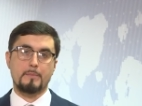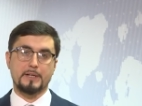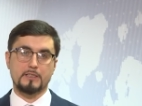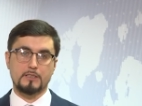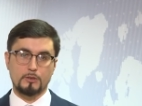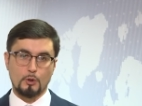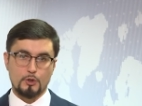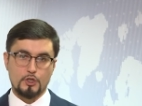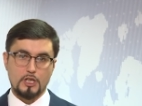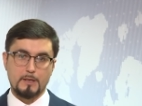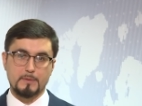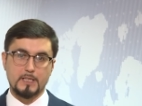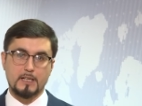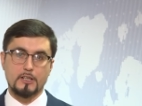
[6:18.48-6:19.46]
Предыдущие
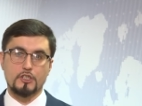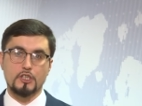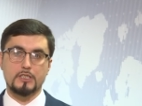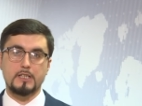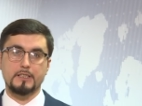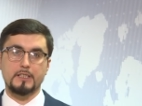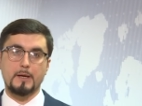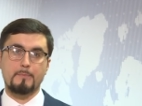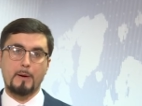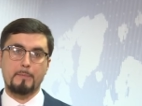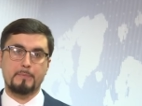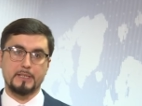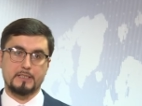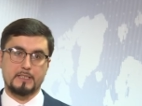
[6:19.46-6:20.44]
многочисленные
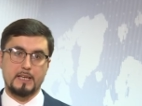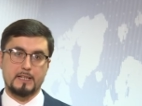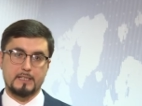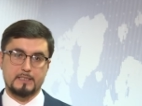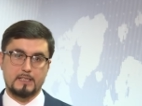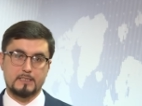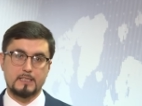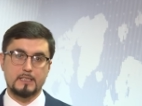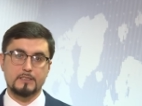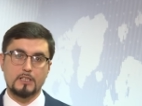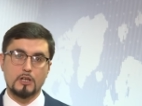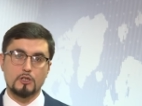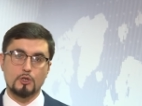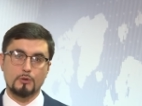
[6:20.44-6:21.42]
попытки
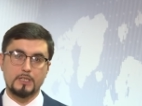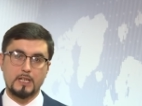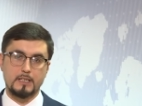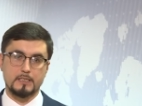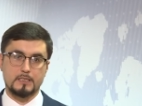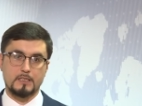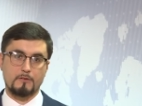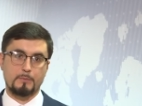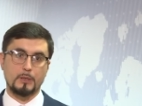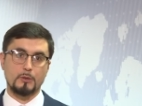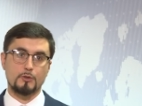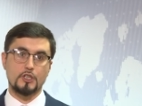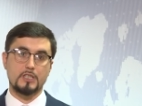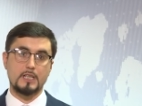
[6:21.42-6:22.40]
казахстанских журналистов
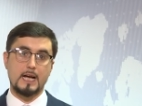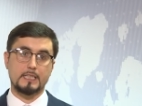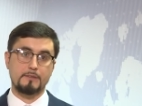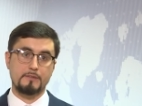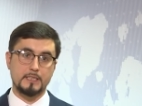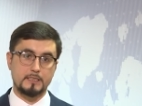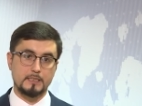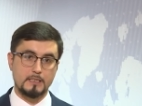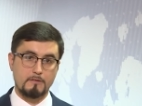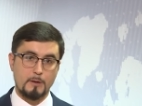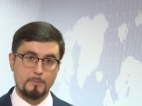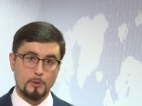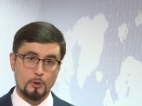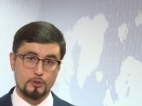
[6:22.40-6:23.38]
получить ответы на
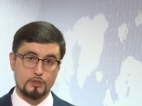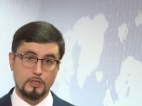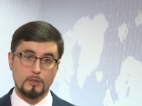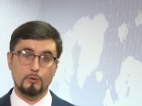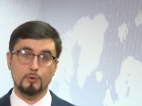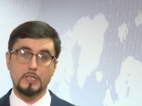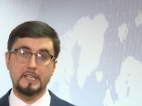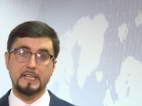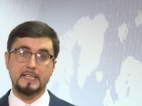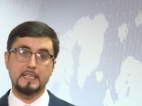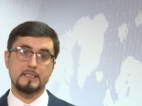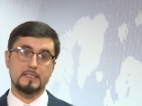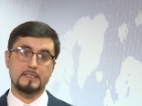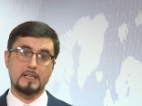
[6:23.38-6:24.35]
вопросы у Дариги
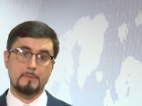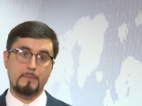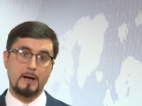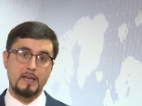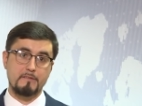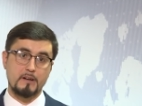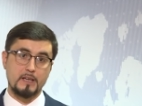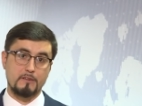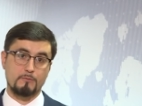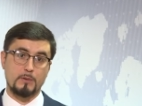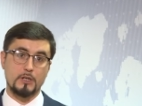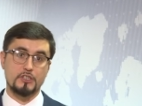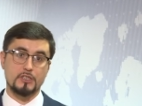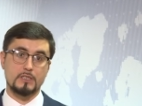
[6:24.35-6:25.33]
Назарбаевой в
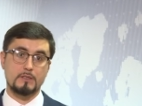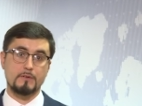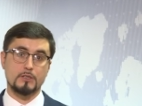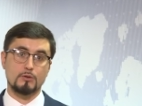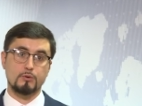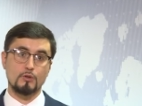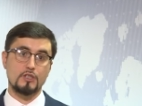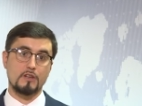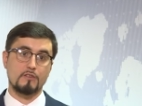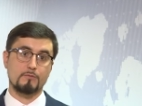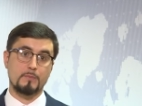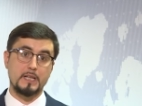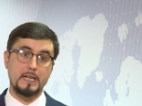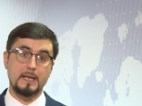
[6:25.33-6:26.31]
большинстве случаев
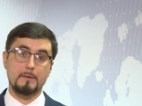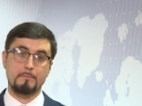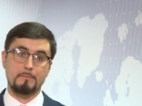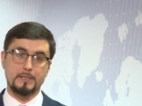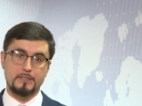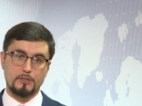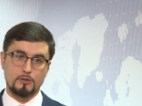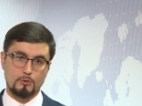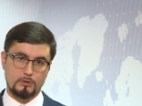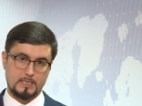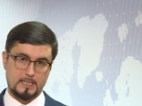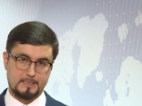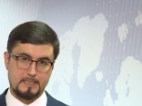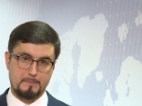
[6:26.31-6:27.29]
были
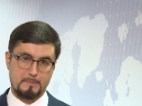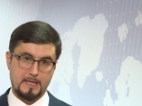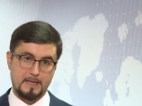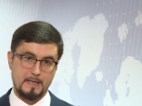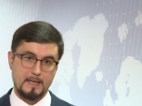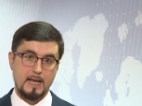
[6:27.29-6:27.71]
безрезультатными.